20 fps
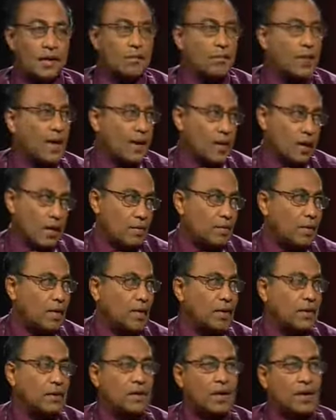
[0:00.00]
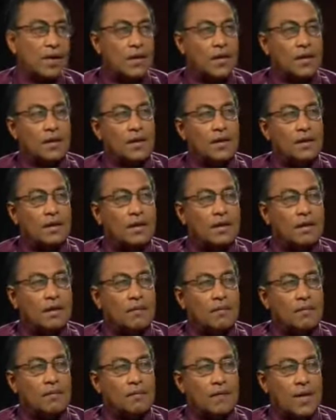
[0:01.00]
பாராளுமன்றத்தால்
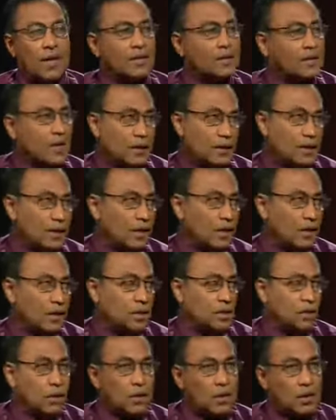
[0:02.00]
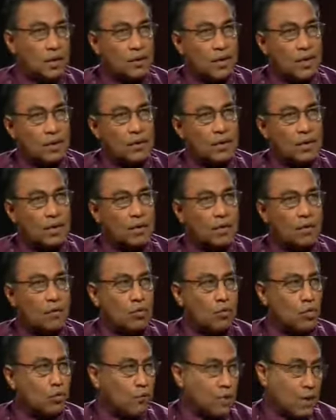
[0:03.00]
பல சட்டங்கள் சுதந்திரம் அடைவதற்கு
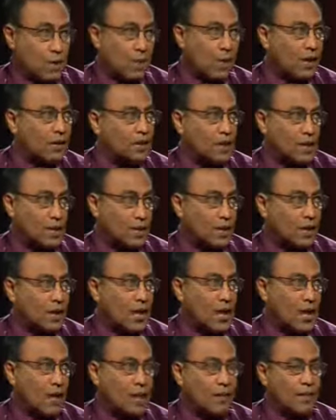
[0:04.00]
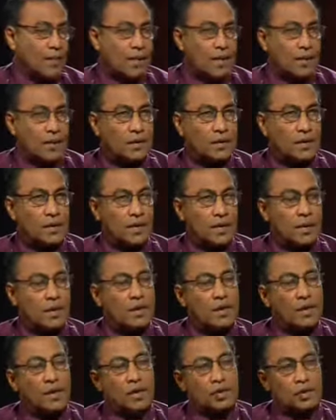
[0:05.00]
முன்பே பல சட்டங்கள் ஆக்கப்பட்டிருந்தன
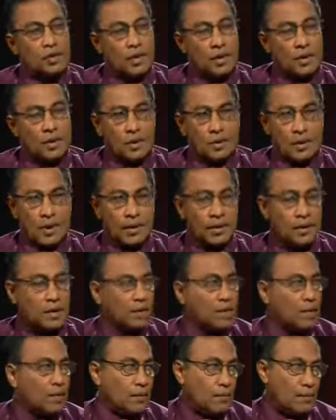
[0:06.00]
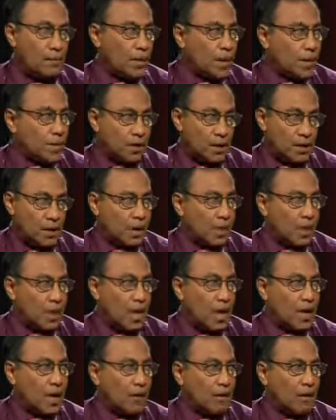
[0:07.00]
சுதந்திரம் அடைந்த பின்பும் பல சட்டங்கள்
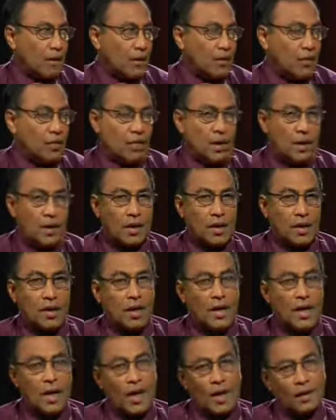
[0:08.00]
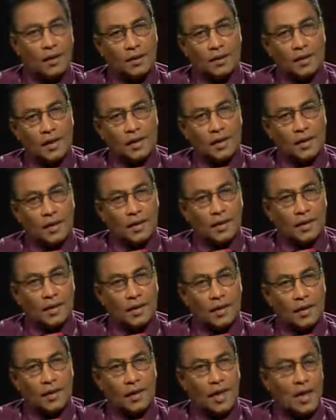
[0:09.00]
ஆக்கப்பட்டுள்ளன அந்த
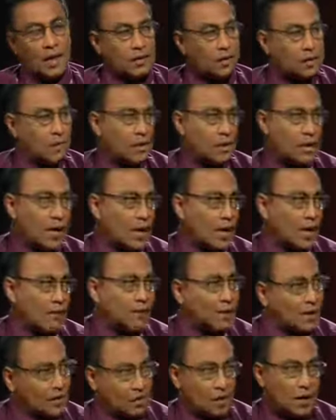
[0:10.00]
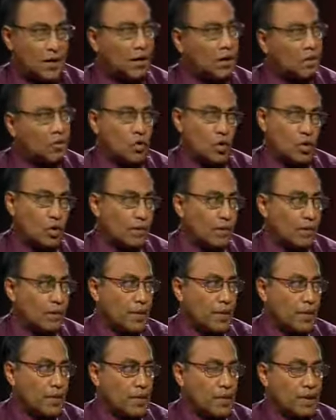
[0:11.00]
சட்டங்களுக்கு காலத்துக்கு காலம் திருத்தங்களும் கொண்டு
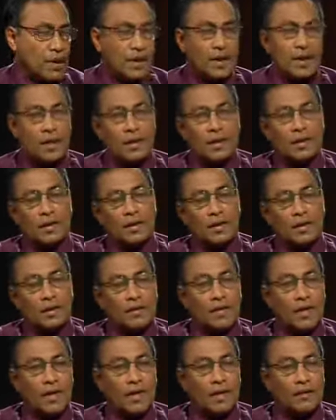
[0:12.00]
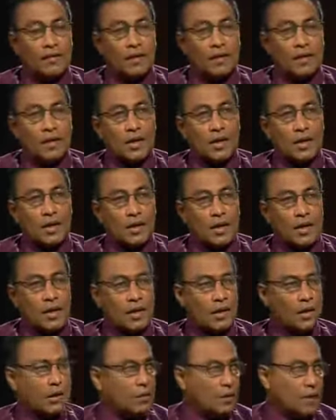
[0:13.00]
வரப்படுகின்றன இந்த வகையில் வந்து
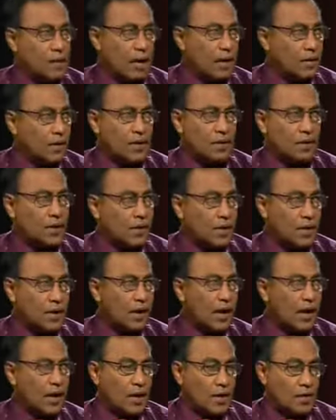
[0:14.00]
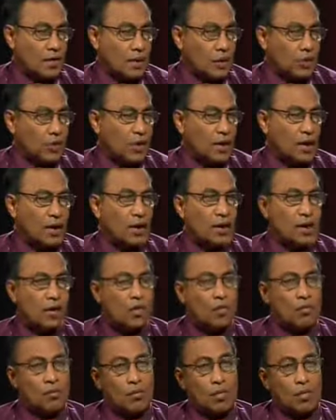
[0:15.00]
இலங்கையில் அதிக சட்டங்கள் ஆக்கப்பட்டுள்ளன
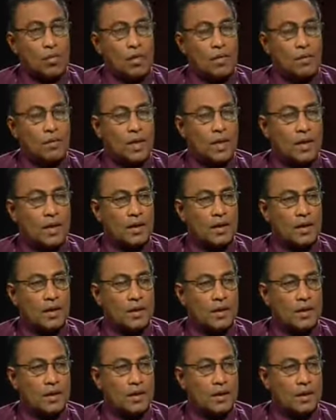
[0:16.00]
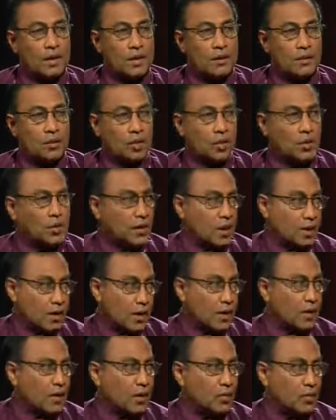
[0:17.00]
முக்கியமாக இன்றைக்கு இந்த
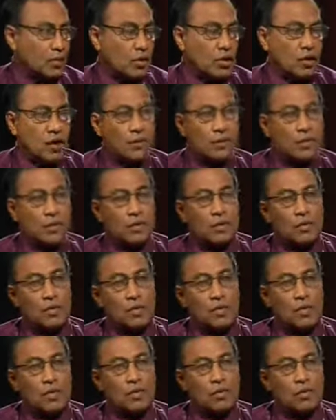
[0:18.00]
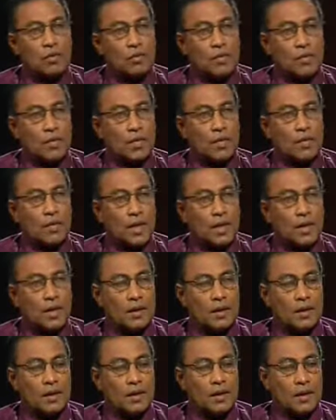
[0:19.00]
தொழிற்சட்டங்கள் என்று சொல்கிற பொழுது முக்கியமாக
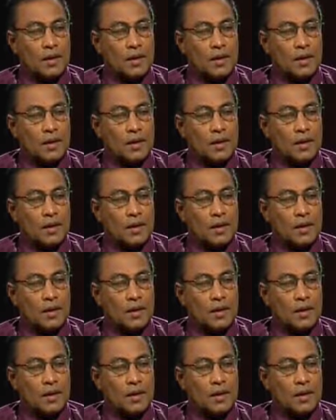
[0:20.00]
இந்த